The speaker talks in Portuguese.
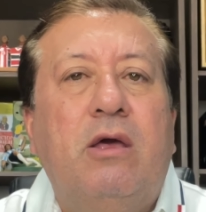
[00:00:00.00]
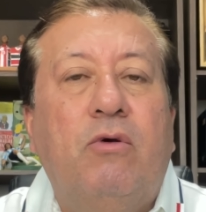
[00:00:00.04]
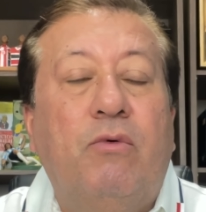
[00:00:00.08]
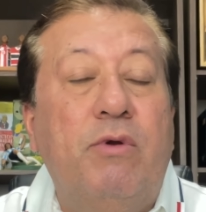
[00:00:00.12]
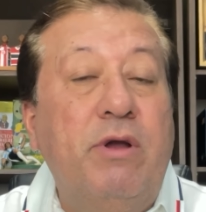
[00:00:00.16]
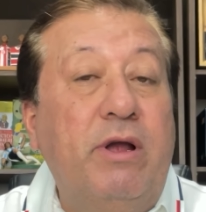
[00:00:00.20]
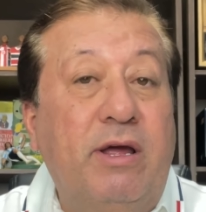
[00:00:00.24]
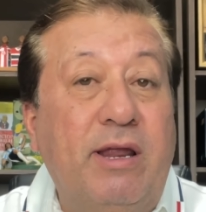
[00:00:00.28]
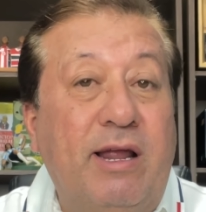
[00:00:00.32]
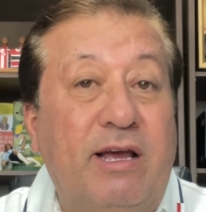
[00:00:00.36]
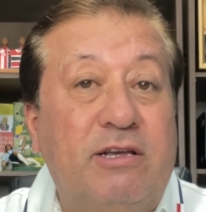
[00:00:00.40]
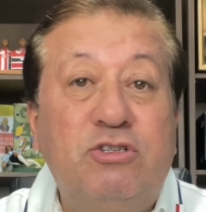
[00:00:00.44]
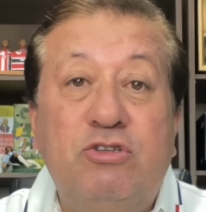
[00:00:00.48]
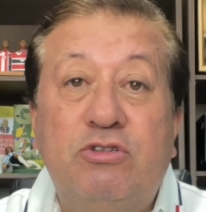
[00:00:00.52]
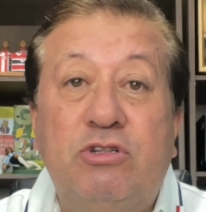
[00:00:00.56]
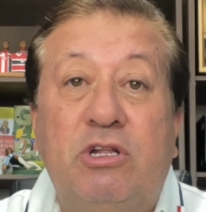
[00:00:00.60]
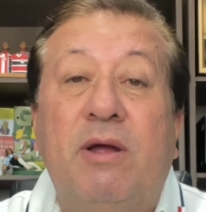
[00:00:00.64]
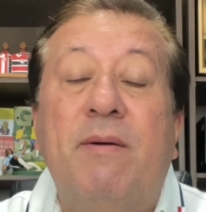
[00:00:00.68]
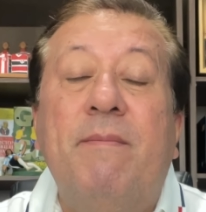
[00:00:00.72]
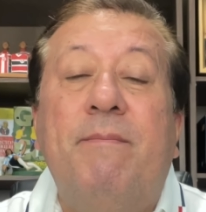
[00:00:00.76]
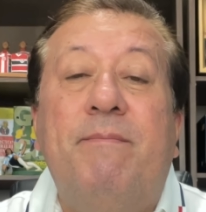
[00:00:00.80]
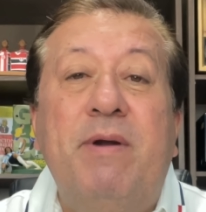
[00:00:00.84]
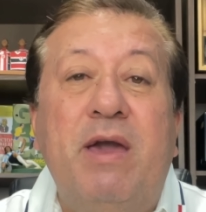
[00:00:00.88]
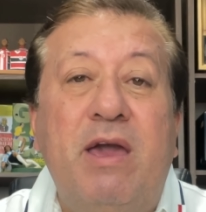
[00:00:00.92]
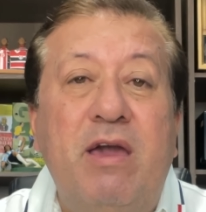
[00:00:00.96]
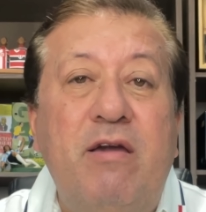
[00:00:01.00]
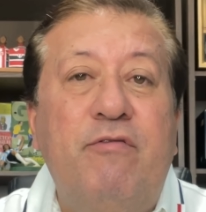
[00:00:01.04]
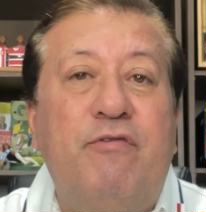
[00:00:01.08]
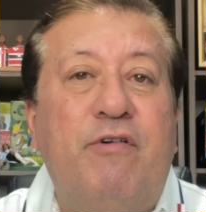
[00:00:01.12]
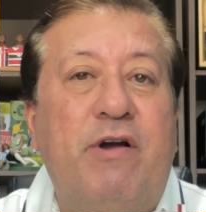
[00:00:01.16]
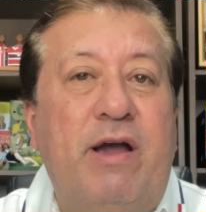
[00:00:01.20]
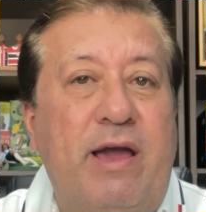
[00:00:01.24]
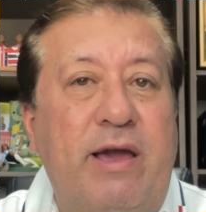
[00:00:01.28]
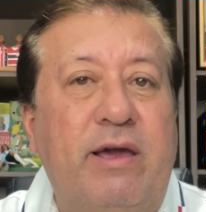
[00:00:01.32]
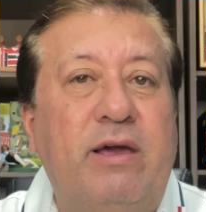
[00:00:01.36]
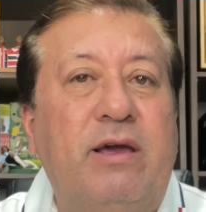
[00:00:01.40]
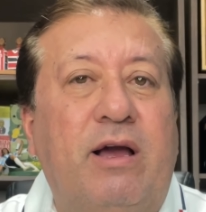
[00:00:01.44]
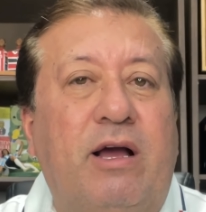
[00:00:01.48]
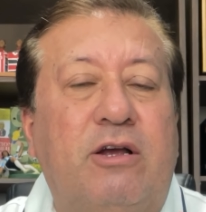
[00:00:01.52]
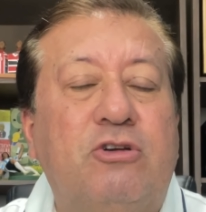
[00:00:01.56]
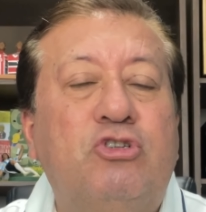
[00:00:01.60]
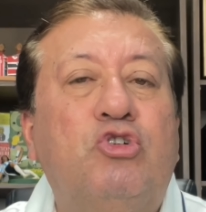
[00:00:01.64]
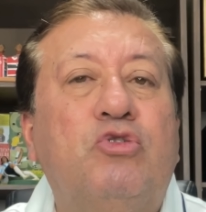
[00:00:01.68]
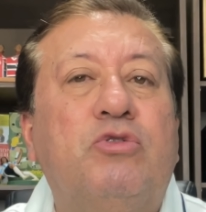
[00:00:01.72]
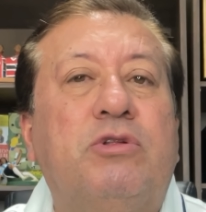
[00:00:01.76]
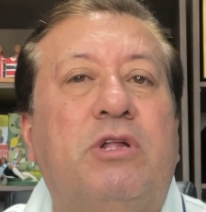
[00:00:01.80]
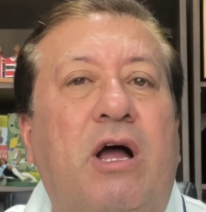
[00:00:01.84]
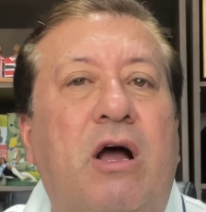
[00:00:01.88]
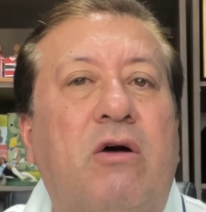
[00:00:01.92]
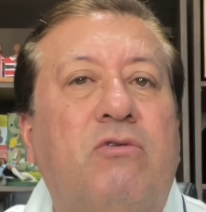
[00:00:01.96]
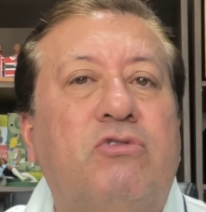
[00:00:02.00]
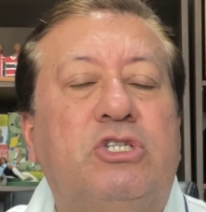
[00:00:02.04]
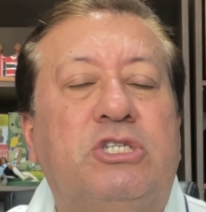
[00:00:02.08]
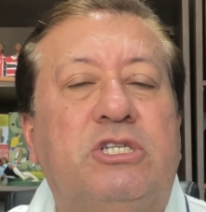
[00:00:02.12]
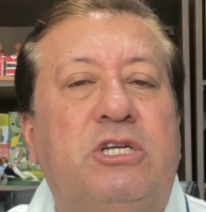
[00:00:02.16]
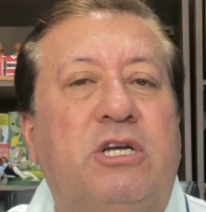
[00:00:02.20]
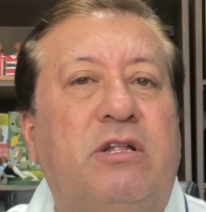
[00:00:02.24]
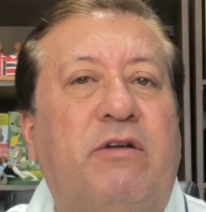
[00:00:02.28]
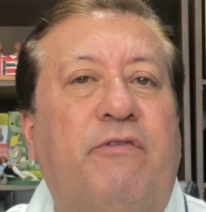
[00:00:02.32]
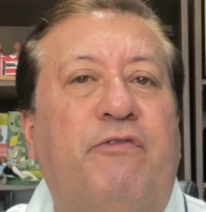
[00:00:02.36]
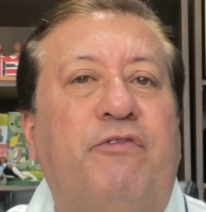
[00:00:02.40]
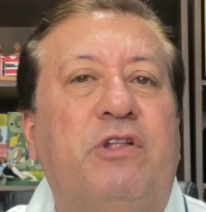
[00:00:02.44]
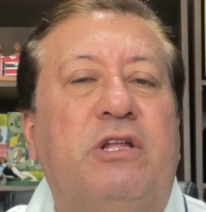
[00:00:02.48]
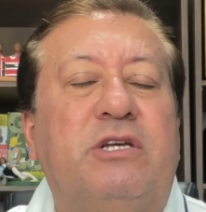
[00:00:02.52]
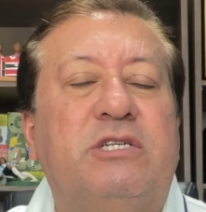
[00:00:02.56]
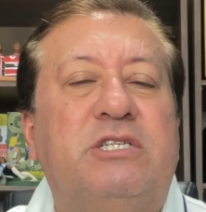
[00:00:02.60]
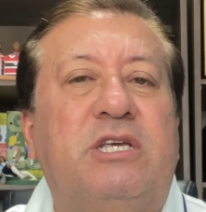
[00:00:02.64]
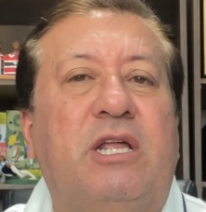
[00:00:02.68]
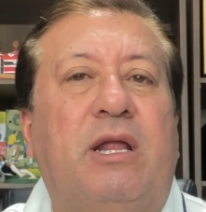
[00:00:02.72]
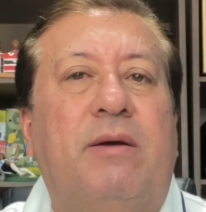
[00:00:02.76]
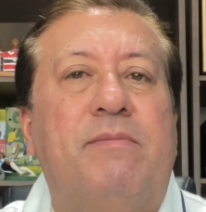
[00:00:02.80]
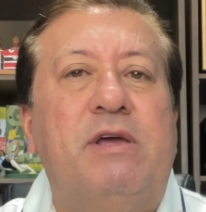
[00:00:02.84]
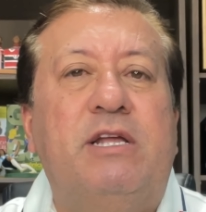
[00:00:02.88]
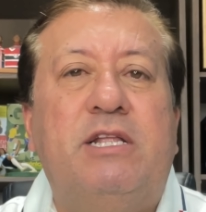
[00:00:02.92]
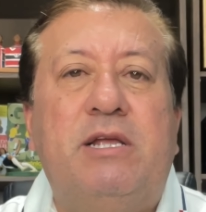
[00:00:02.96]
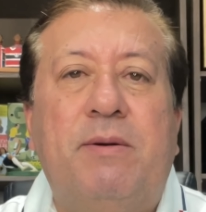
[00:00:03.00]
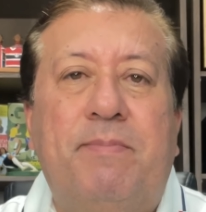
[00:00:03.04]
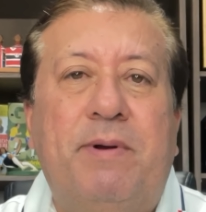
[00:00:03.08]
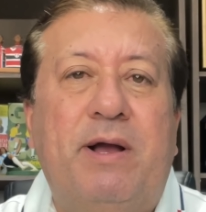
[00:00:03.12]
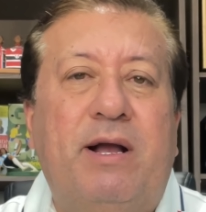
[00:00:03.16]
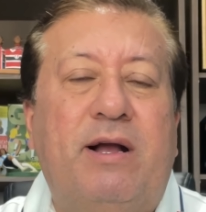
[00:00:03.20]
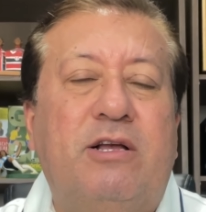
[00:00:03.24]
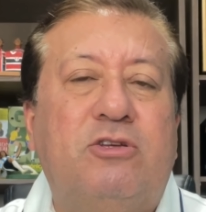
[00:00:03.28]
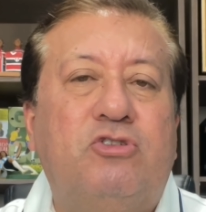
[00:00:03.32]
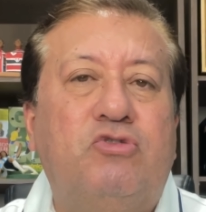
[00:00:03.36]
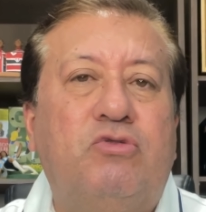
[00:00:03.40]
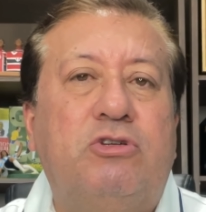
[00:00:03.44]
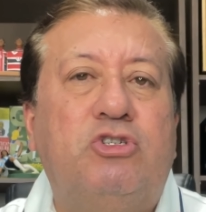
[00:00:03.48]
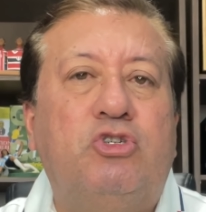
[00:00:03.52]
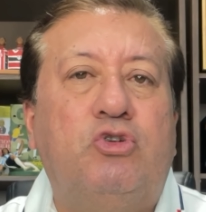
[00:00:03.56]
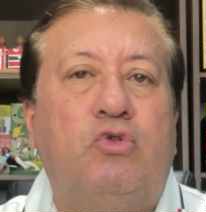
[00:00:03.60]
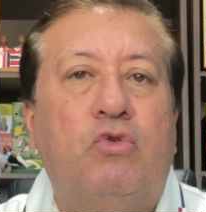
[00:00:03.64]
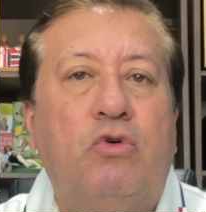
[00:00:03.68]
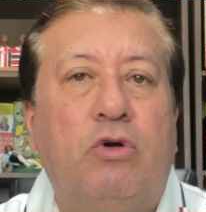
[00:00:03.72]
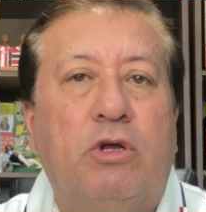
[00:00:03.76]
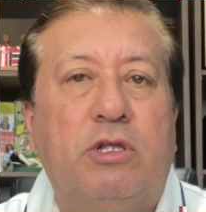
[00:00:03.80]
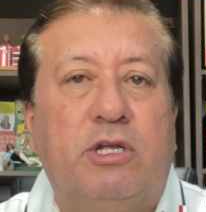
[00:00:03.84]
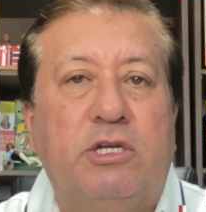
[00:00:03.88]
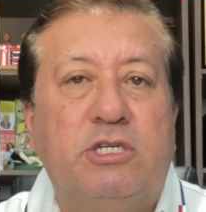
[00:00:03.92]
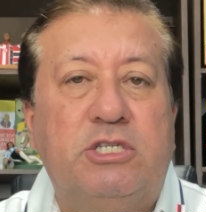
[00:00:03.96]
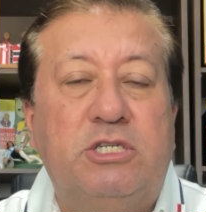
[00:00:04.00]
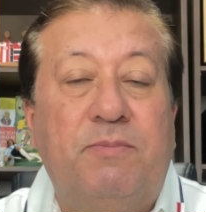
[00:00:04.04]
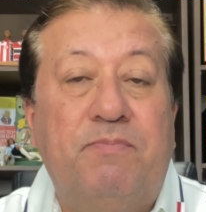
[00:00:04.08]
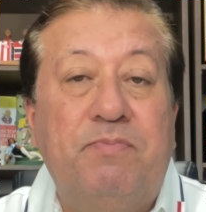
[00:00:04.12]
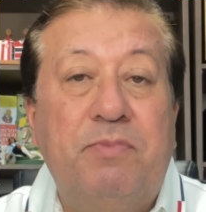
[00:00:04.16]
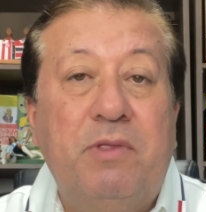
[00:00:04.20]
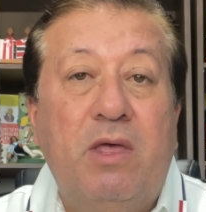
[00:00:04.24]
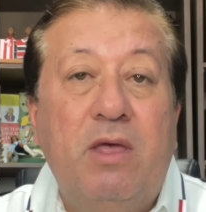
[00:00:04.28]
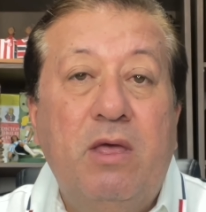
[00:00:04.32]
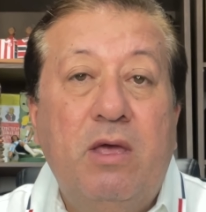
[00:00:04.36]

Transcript: o ingresso também vai ajudar o Santa financeiramente a pagar suas contas.